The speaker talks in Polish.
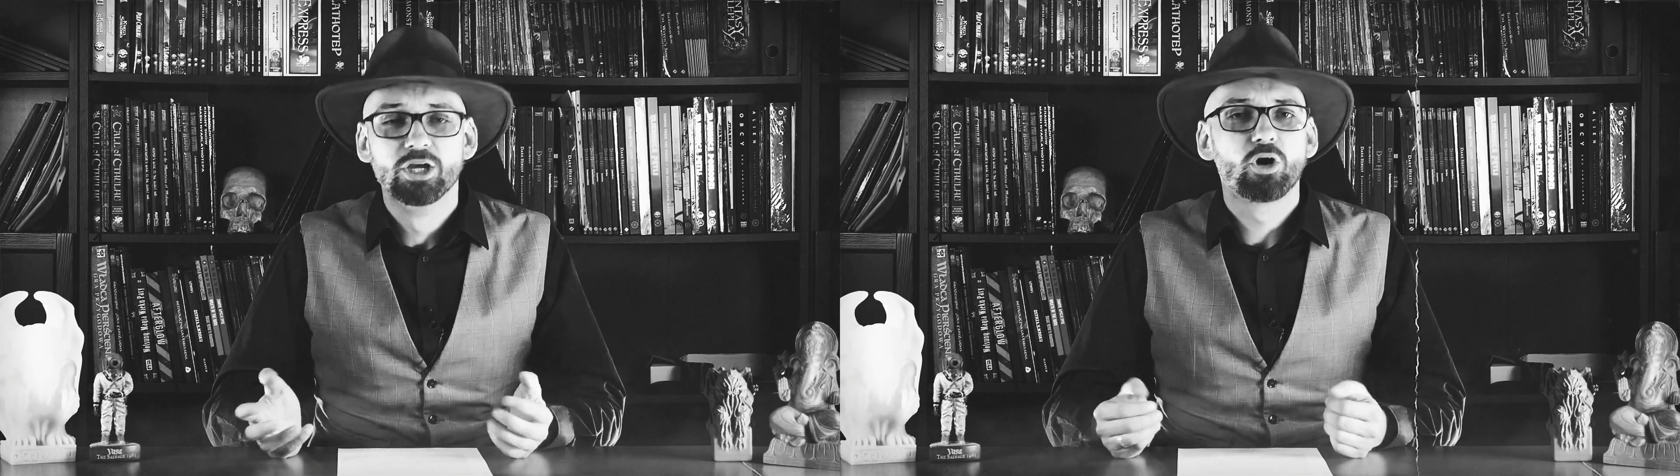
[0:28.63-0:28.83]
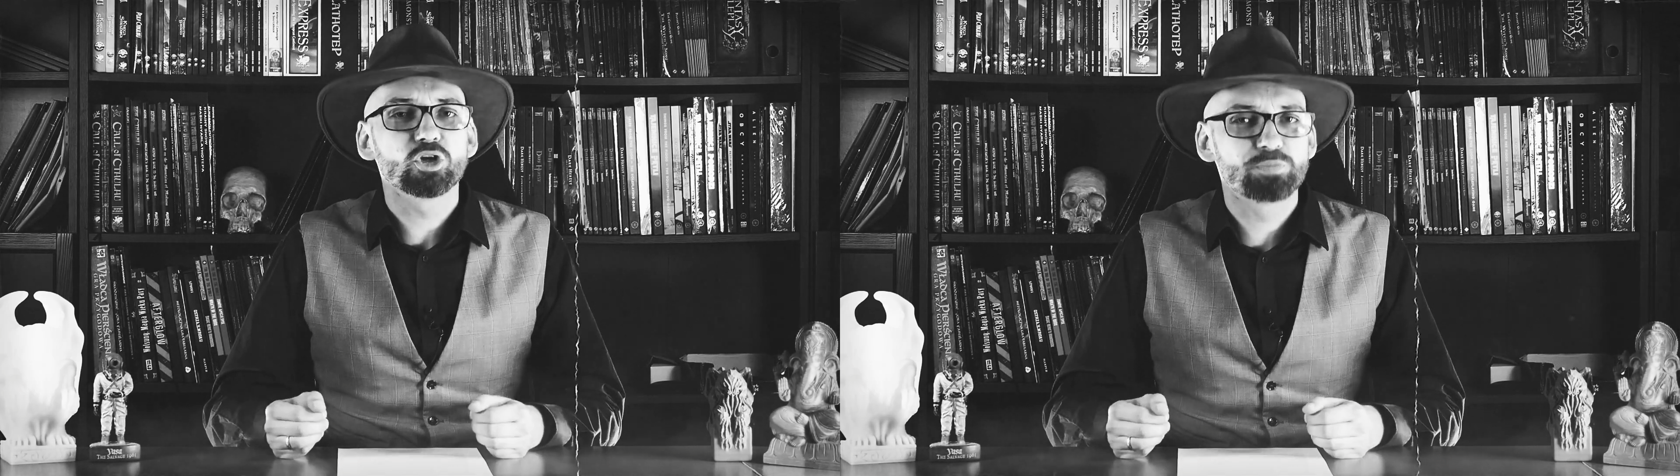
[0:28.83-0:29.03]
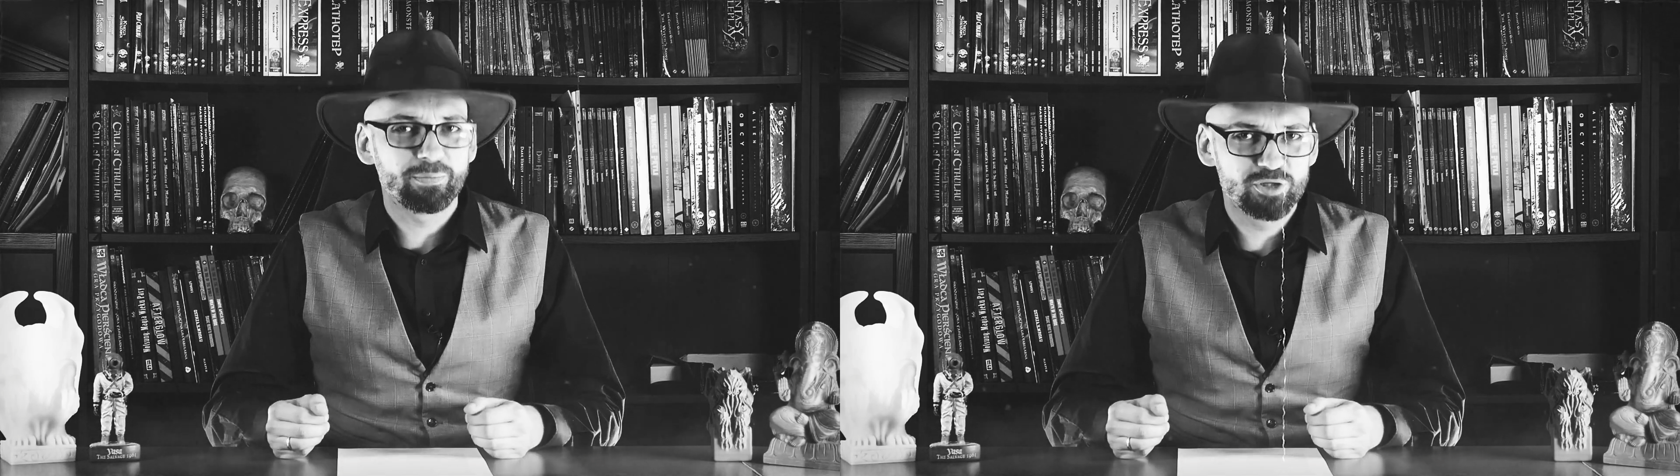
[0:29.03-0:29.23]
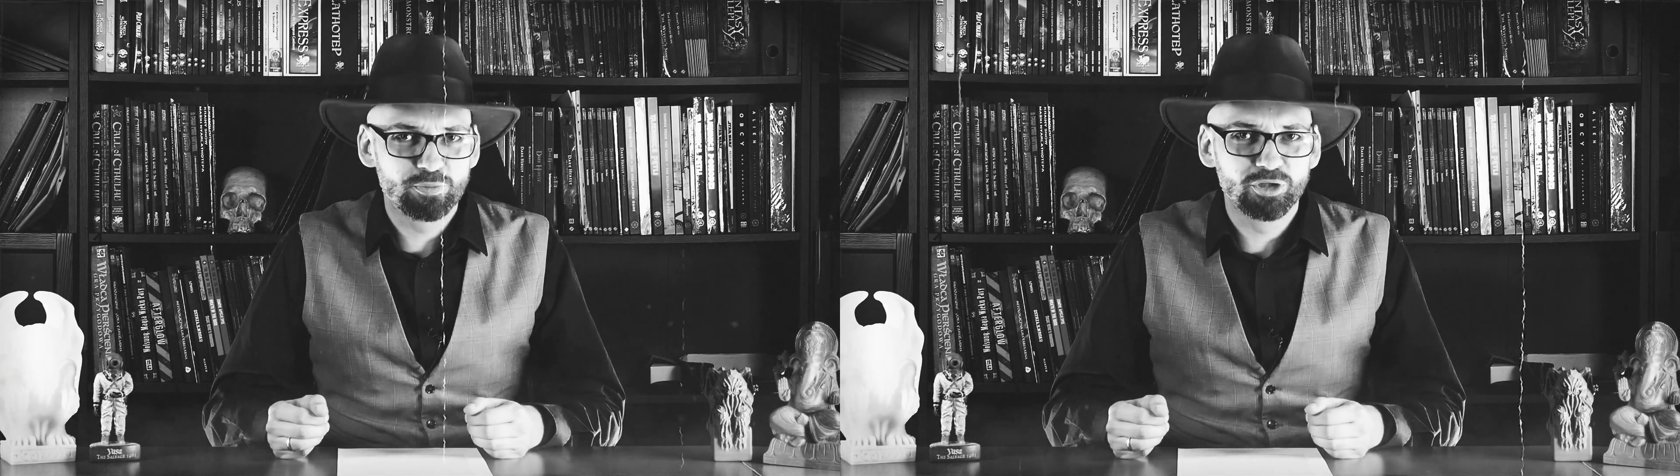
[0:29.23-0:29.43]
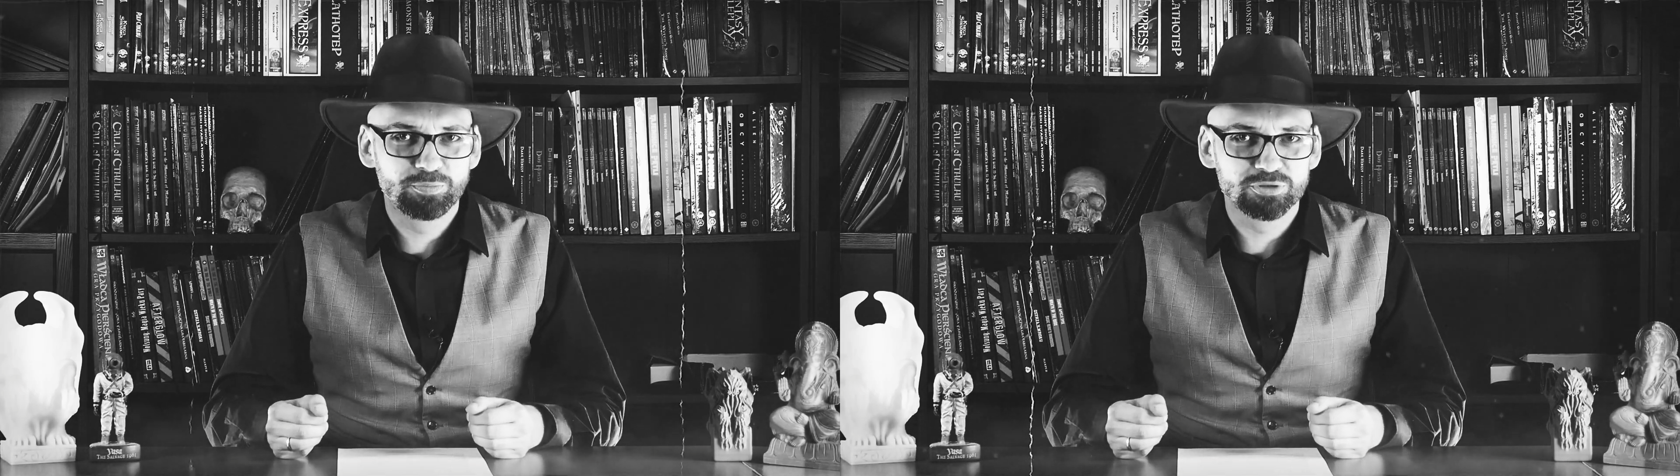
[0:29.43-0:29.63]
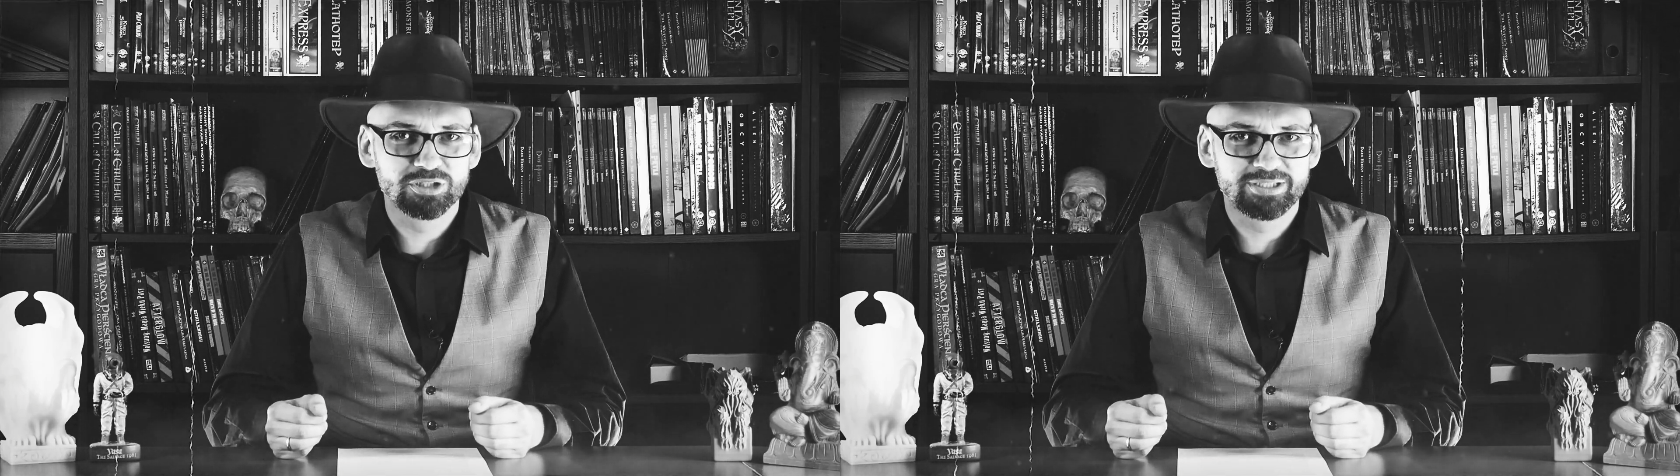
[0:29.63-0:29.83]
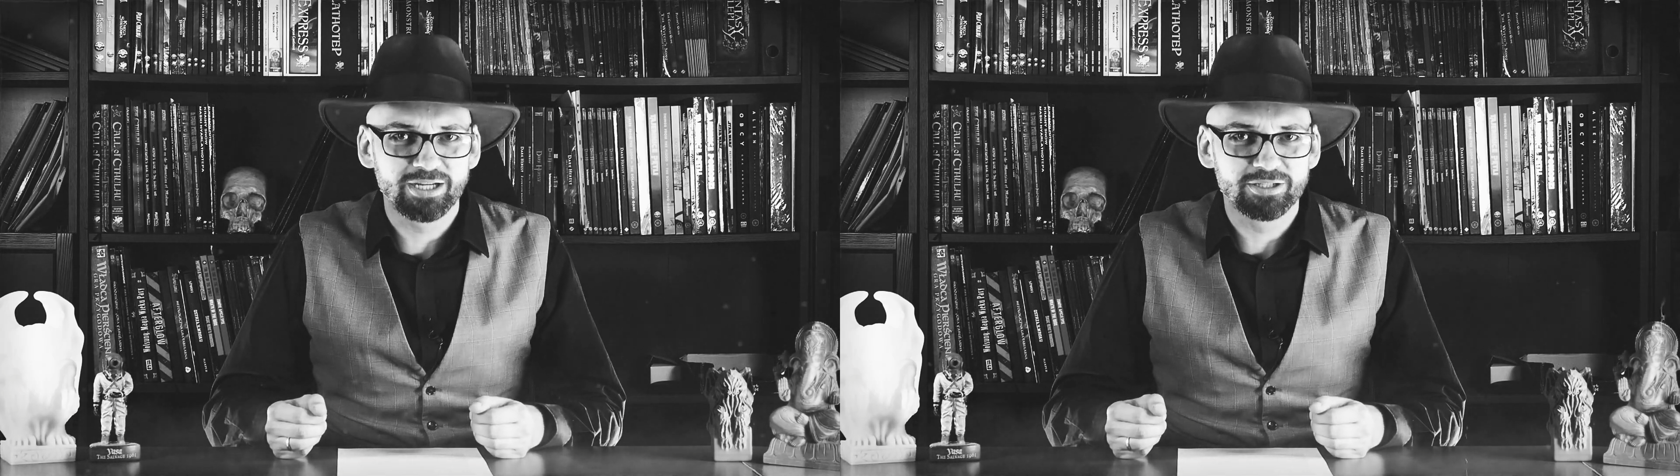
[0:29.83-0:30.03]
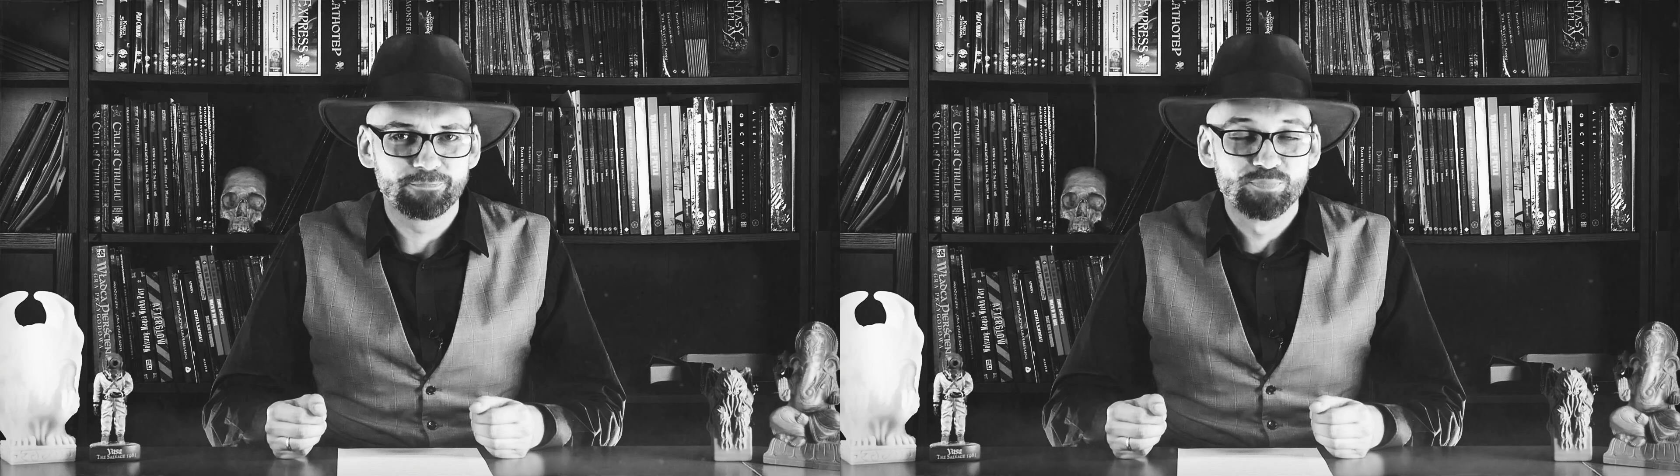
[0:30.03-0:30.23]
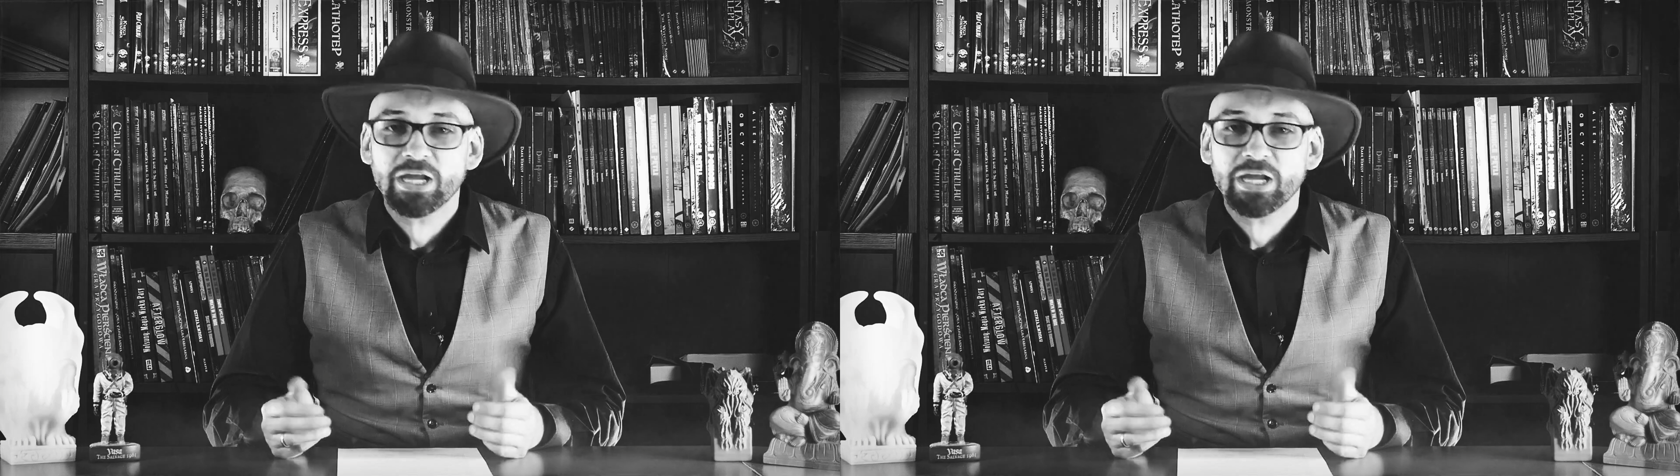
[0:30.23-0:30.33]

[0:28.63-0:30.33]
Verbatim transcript: choć pamięć po nich pozostanie.